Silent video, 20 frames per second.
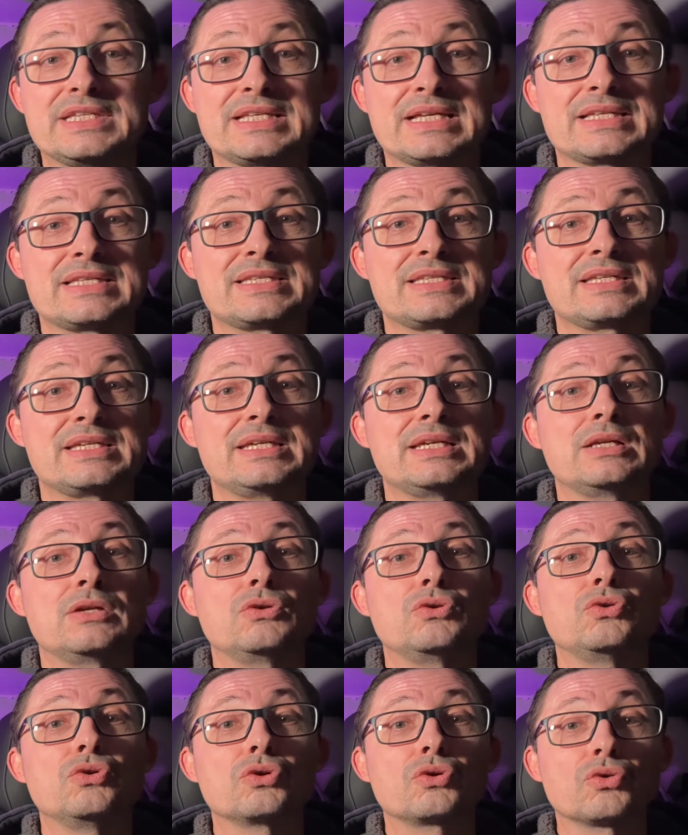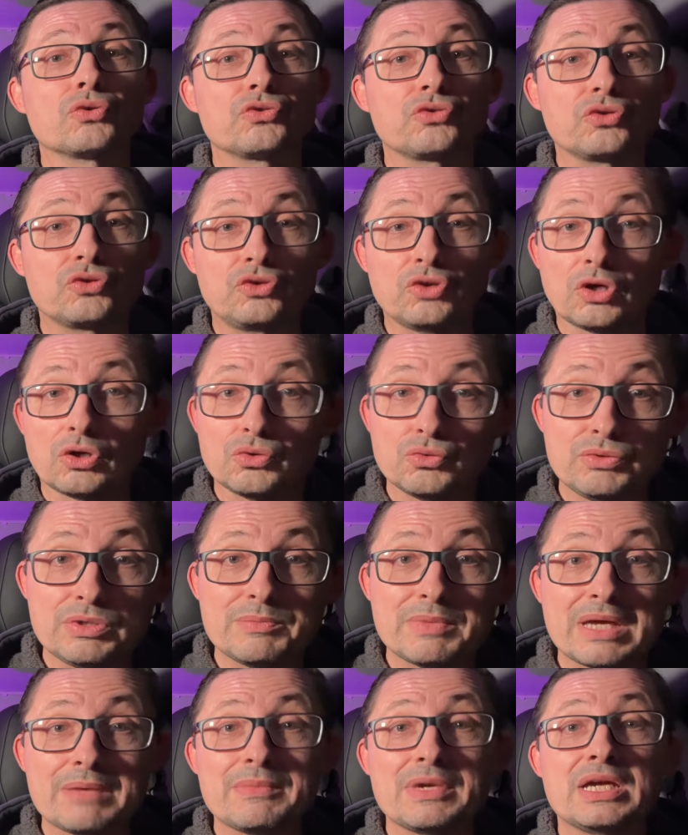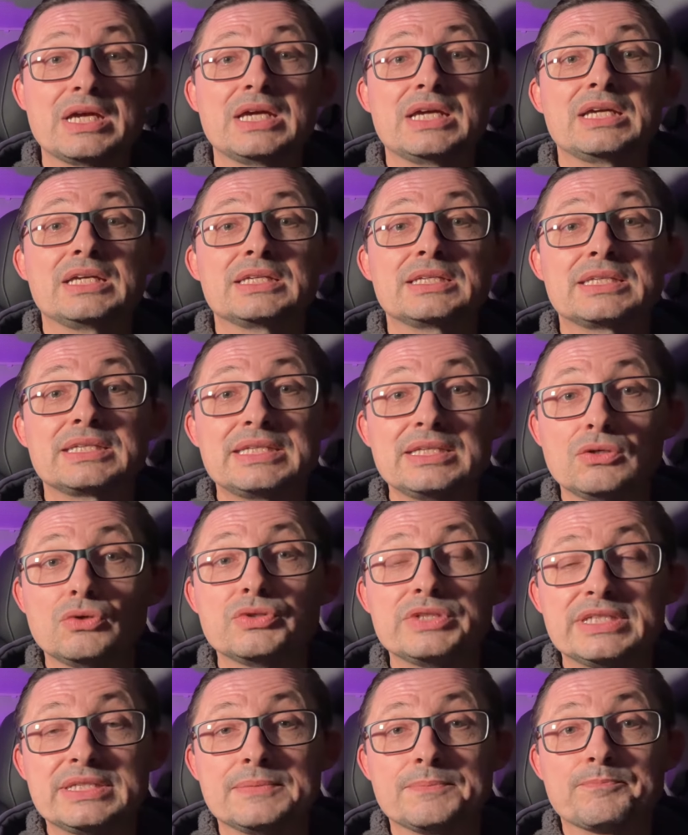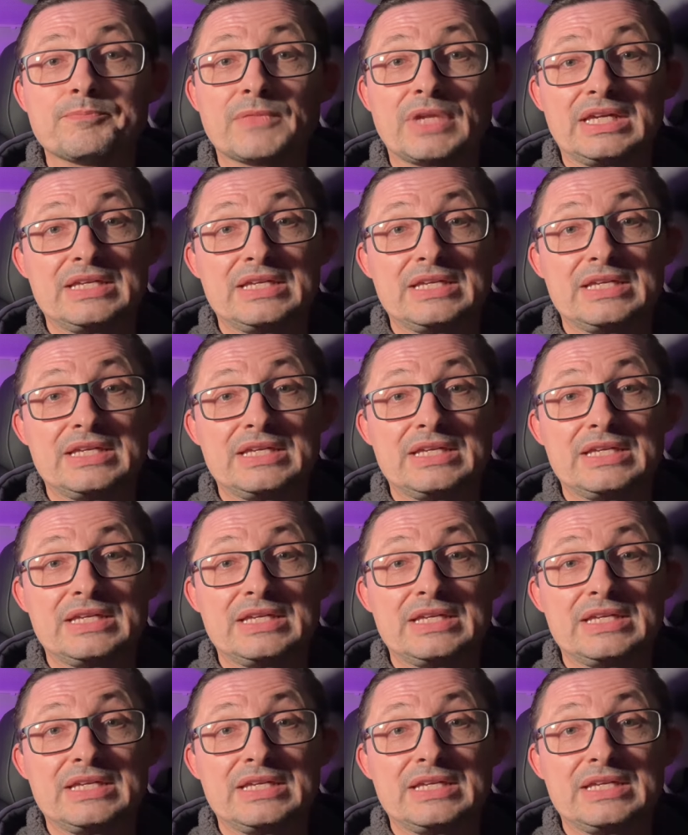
Ça, c'est le constructeur lui-même qui le dit.